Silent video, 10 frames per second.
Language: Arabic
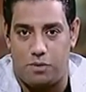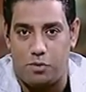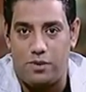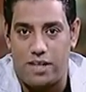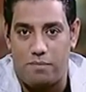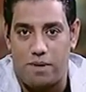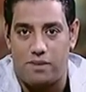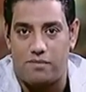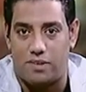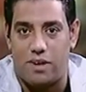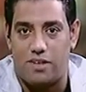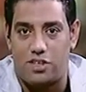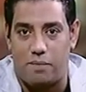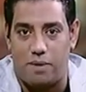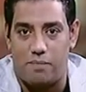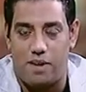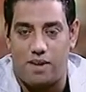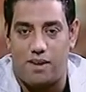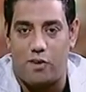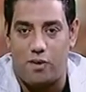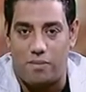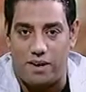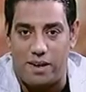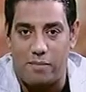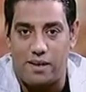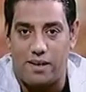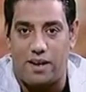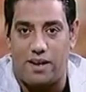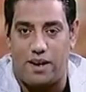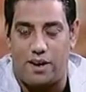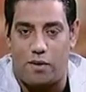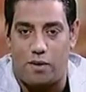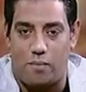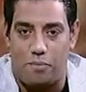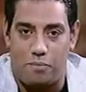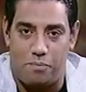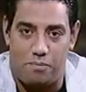بيكون دايما في ظهر الشباب هو البرنامج اللي هو